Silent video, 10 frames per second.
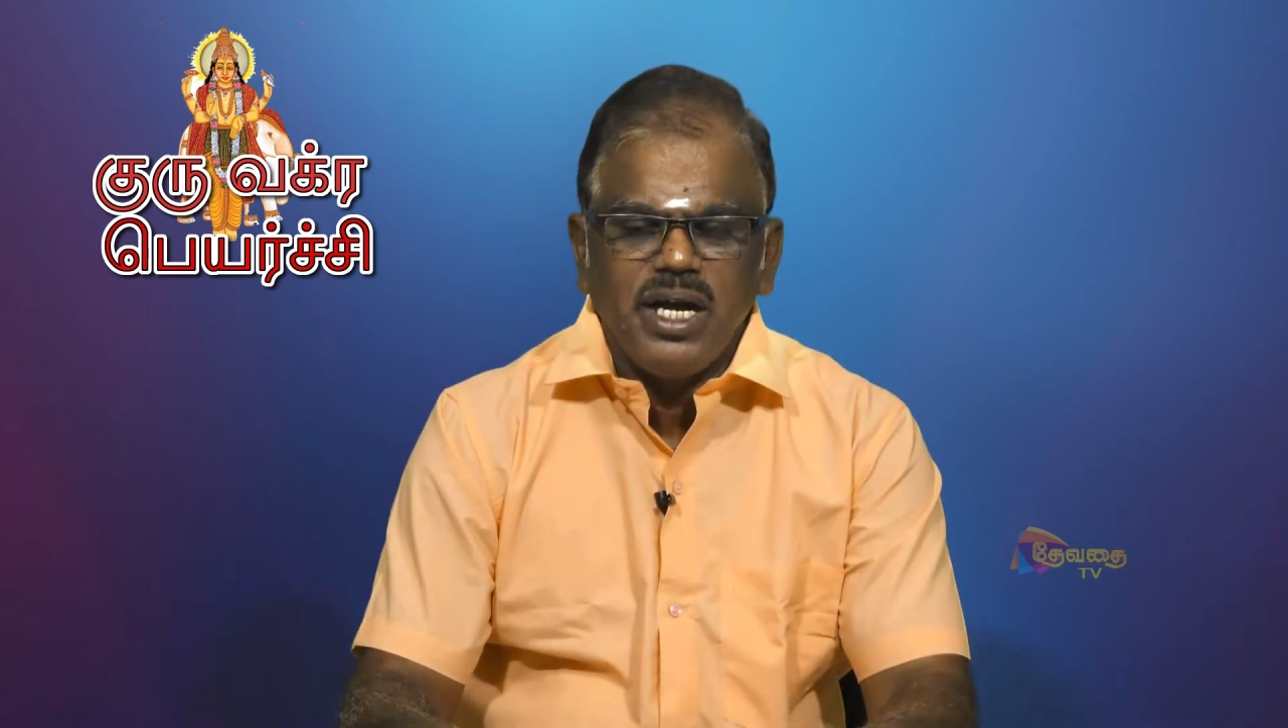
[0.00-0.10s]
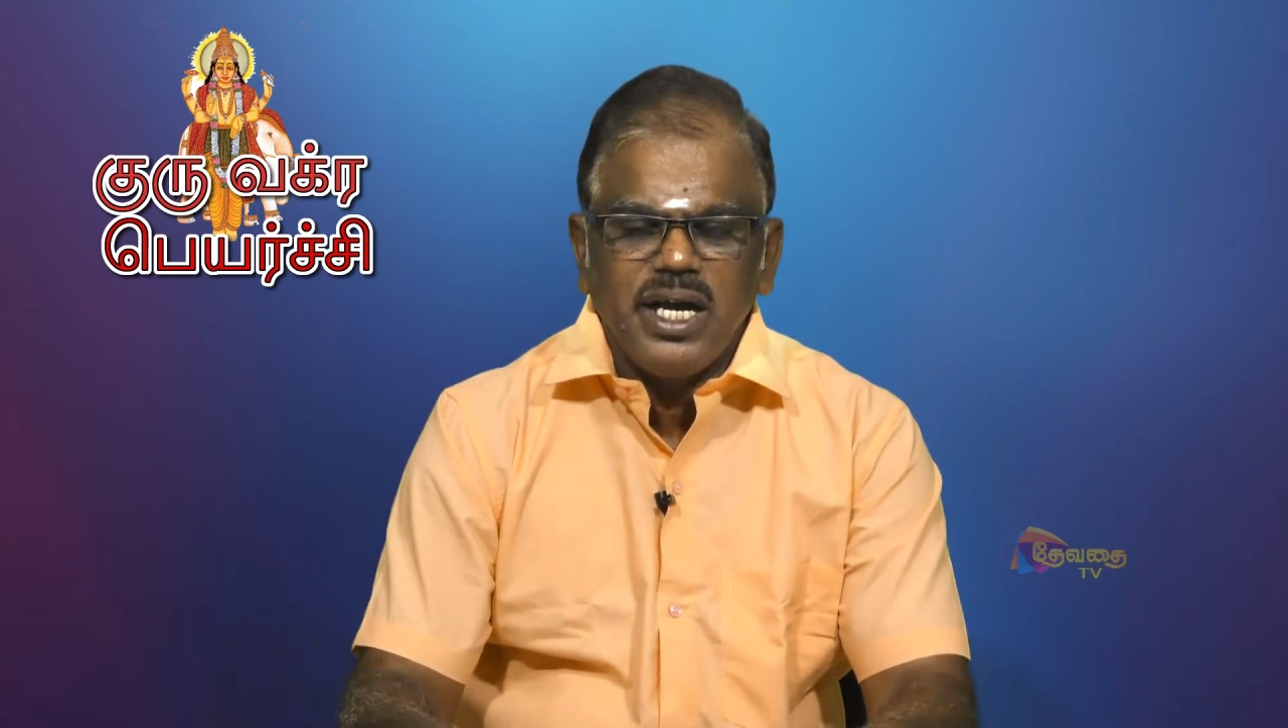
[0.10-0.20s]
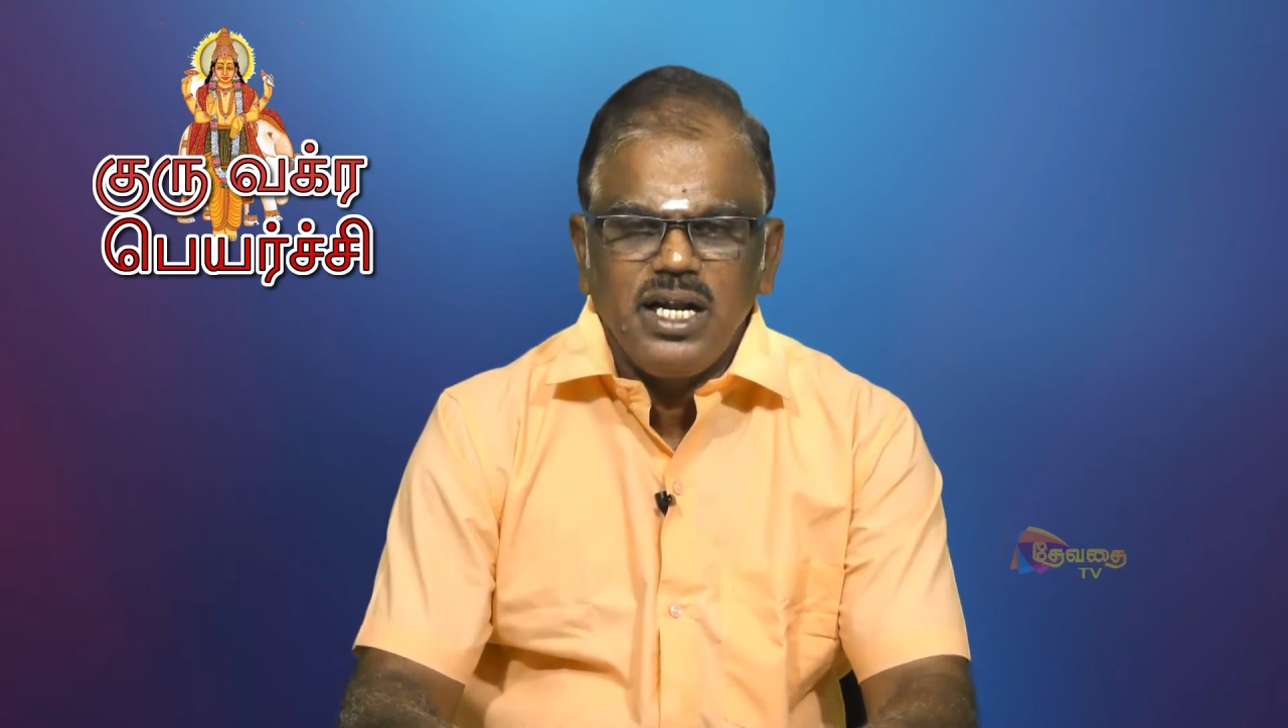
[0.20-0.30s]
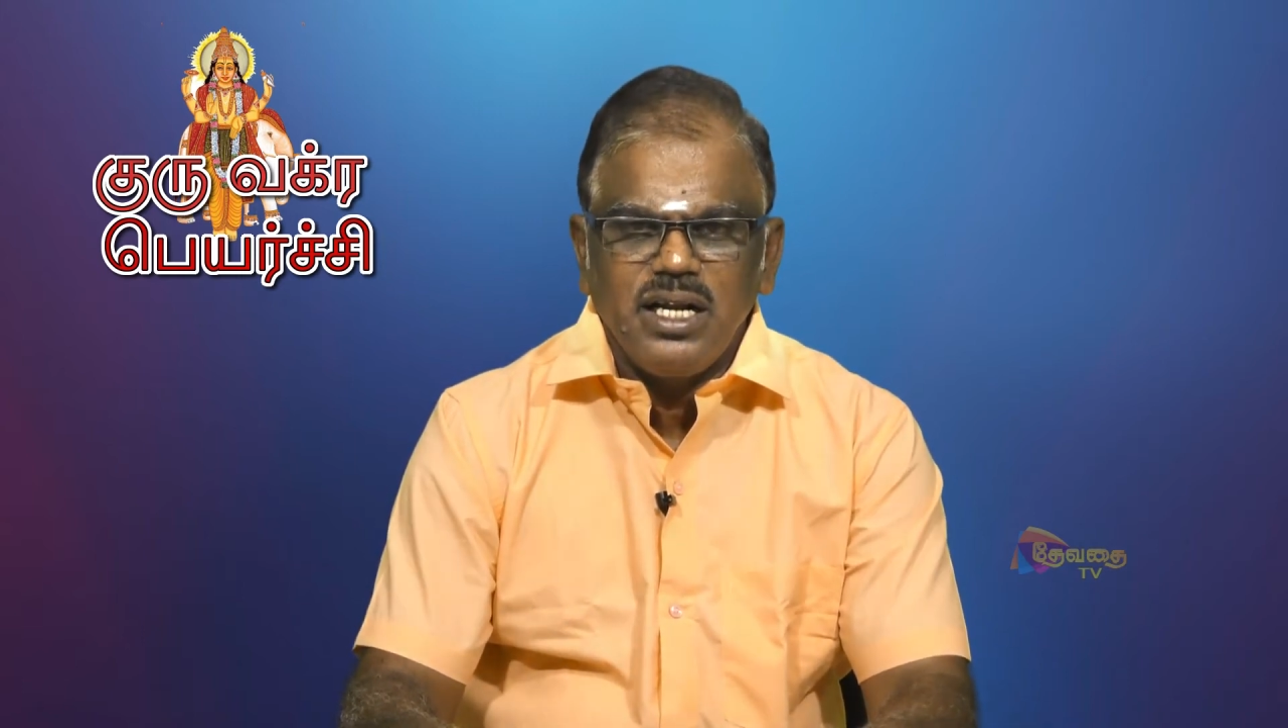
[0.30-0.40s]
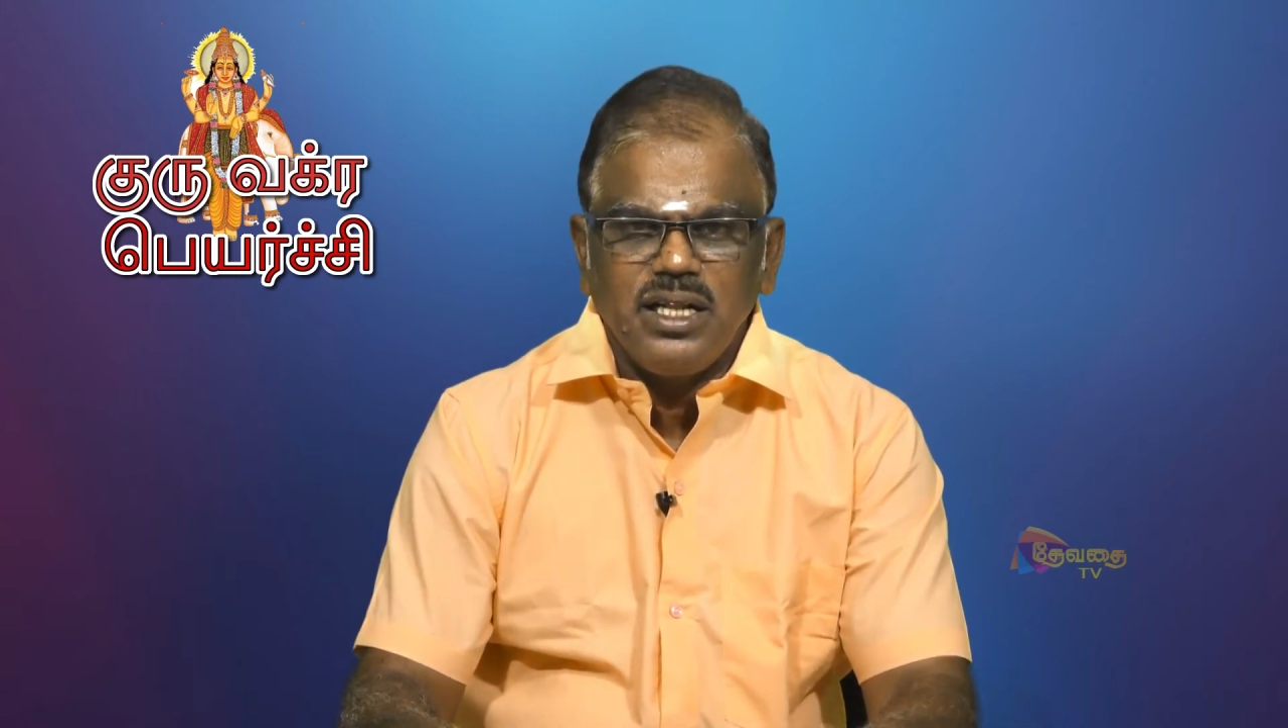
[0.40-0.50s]

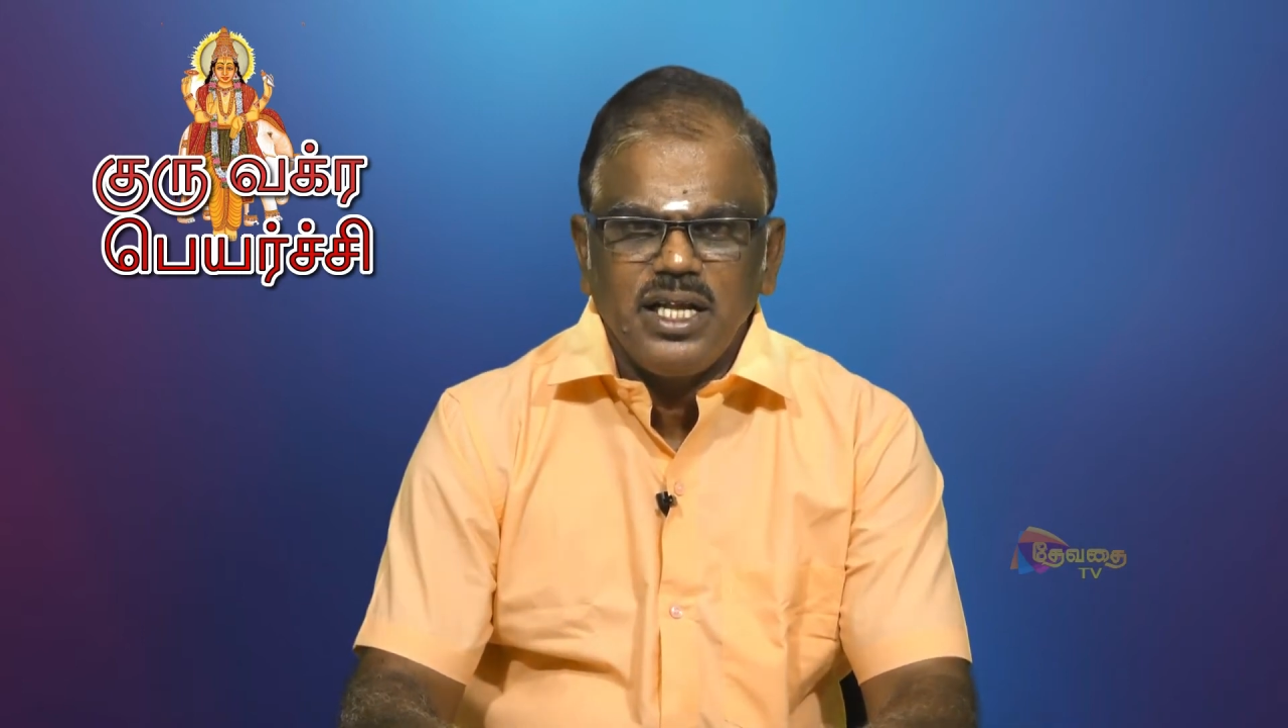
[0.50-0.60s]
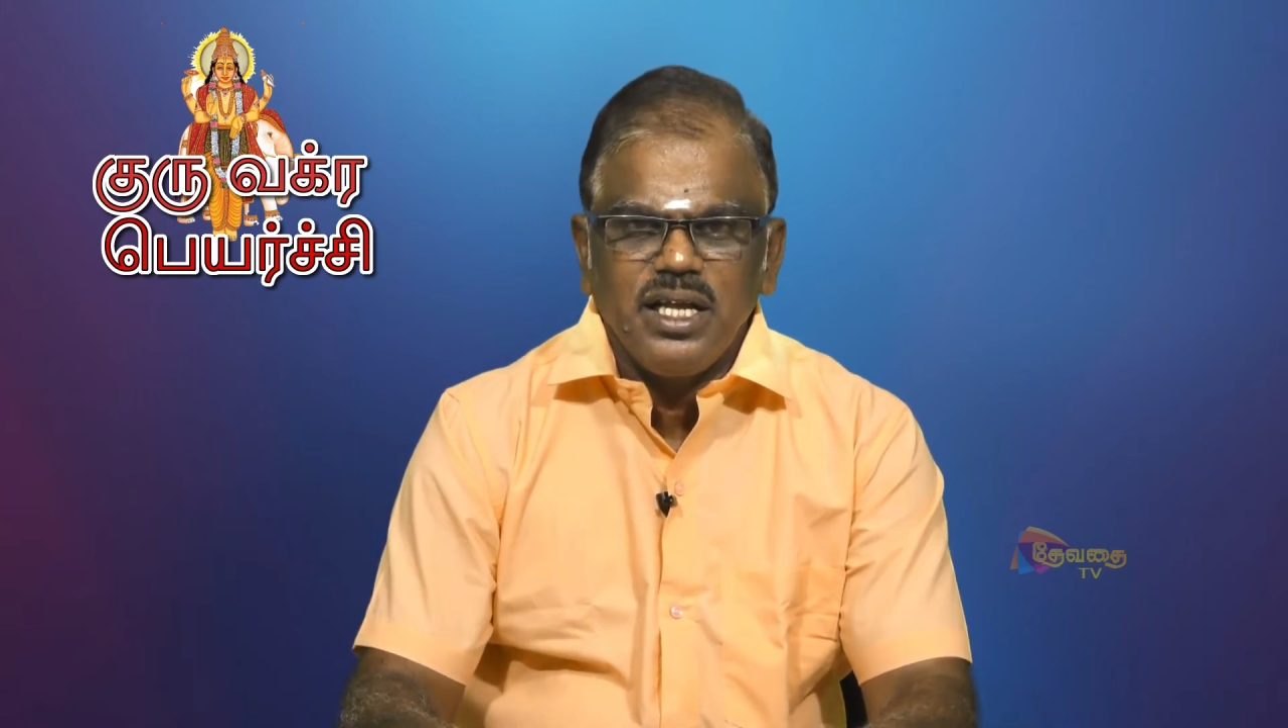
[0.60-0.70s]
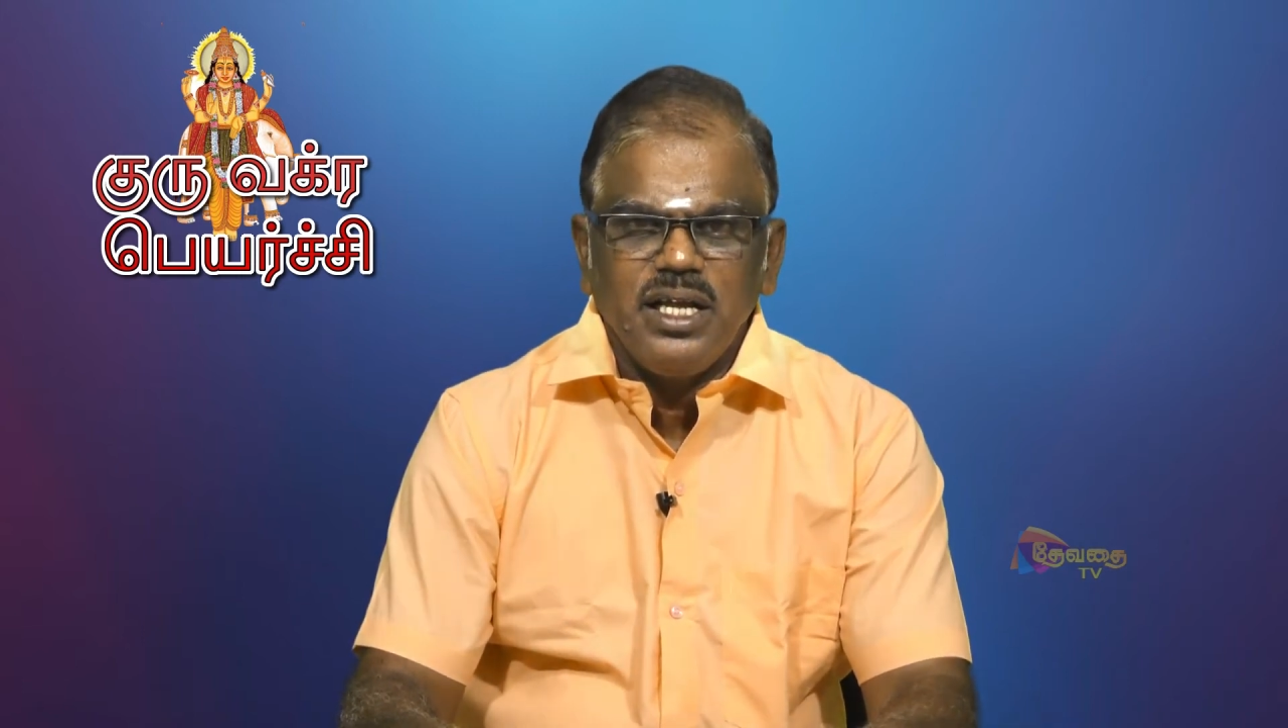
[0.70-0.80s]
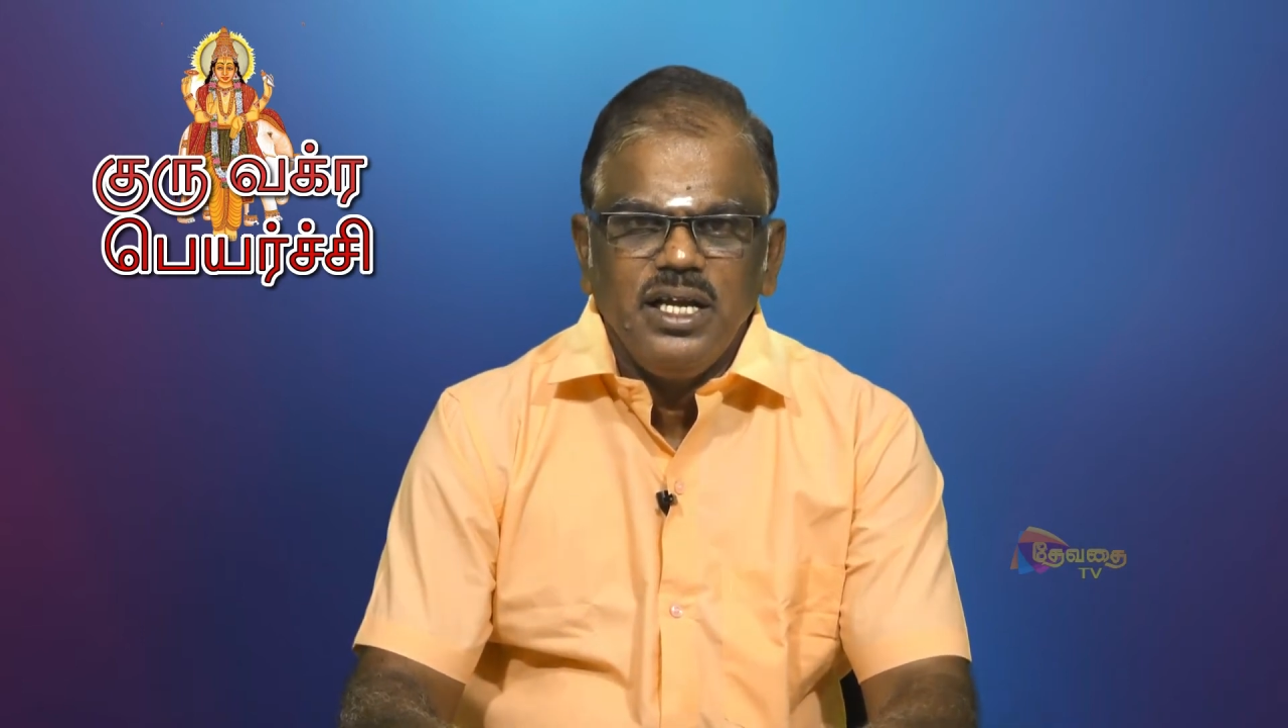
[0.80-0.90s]
பாகையில் இருந்து